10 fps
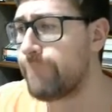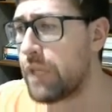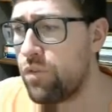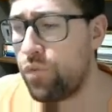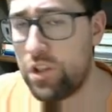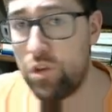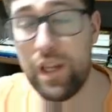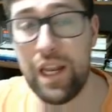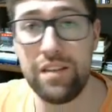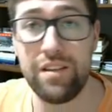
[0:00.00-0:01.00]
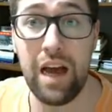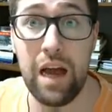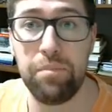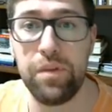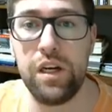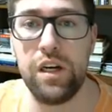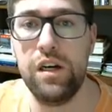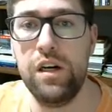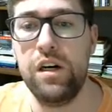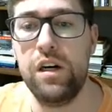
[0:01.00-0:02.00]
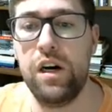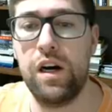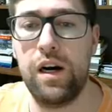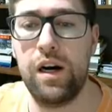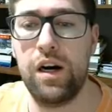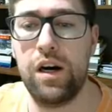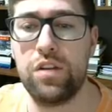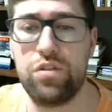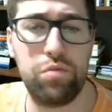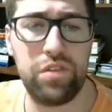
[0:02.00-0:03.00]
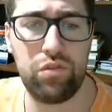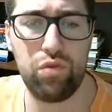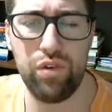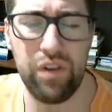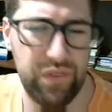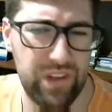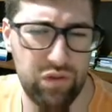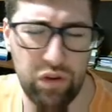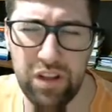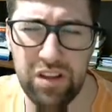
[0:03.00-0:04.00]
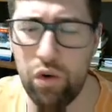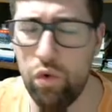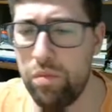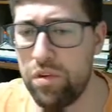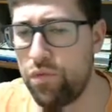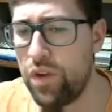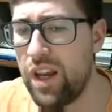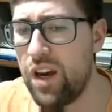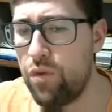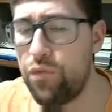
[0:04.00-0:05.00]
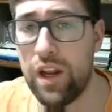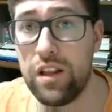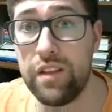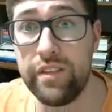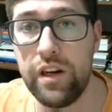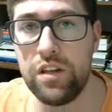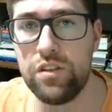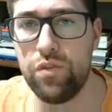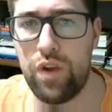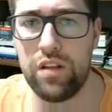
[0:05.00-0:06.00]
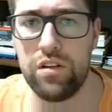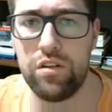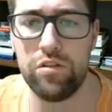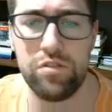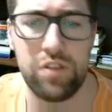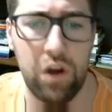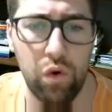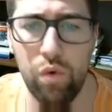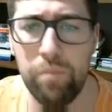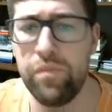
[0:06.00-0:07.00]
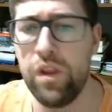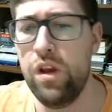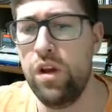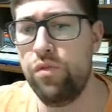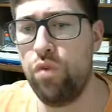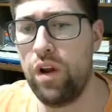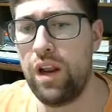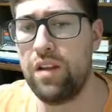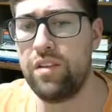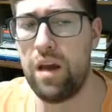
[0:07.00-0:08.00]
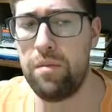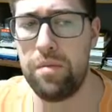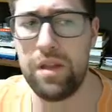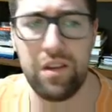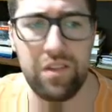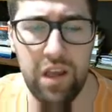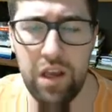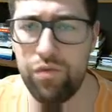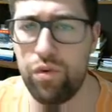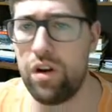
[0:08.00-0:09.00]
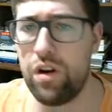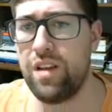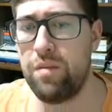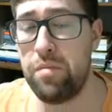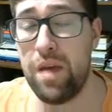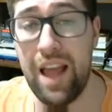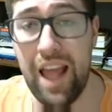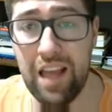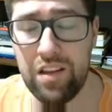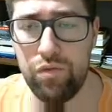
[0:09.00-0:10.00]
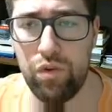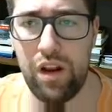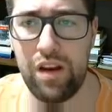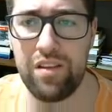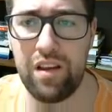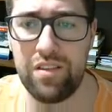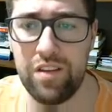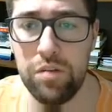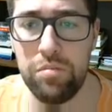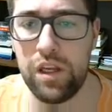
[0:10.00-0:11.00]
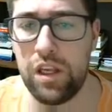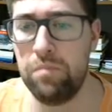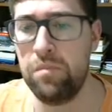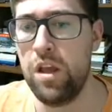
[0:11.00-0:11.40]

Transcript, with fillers: vou fazer uma análise rápida uh, sobre o setor. Eu ia fazer só da Itaú, mas eu falei, não, vou falar das grandes. Vou falar do Itaú, vou analisar a BBDC, vou analisar a BBAS, vou analisar a Samba aqui